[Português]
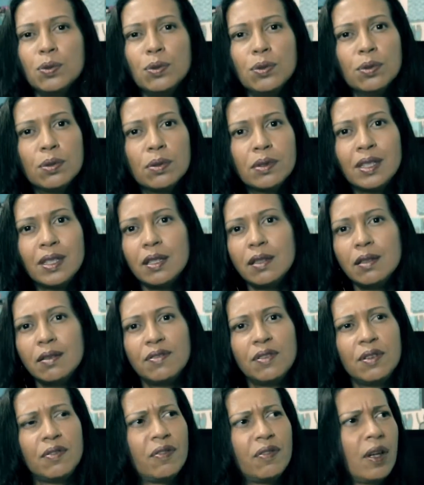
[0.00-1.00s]
Tudo
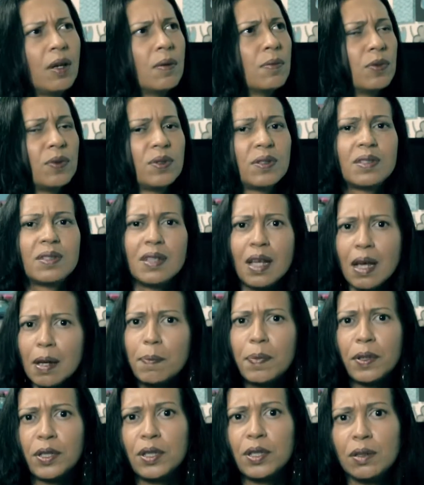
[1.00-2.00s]
que vivemos
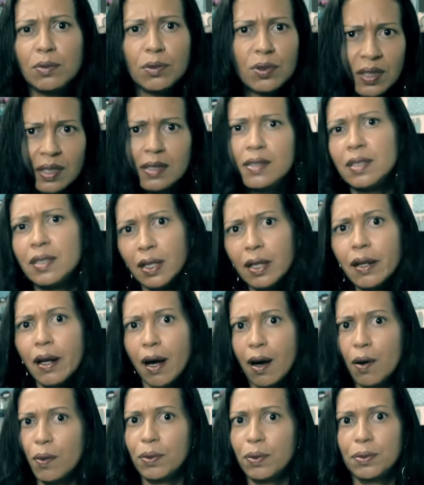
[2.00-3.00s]
sempre nos
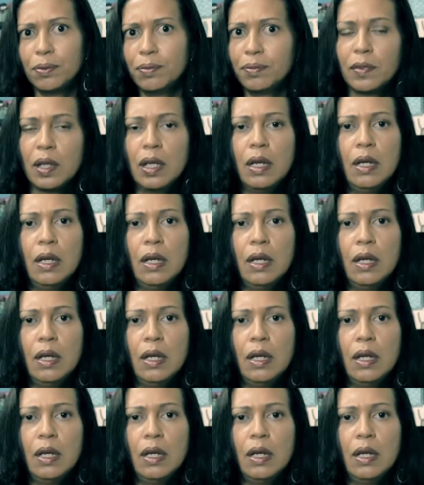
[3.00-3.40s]
ensina algo,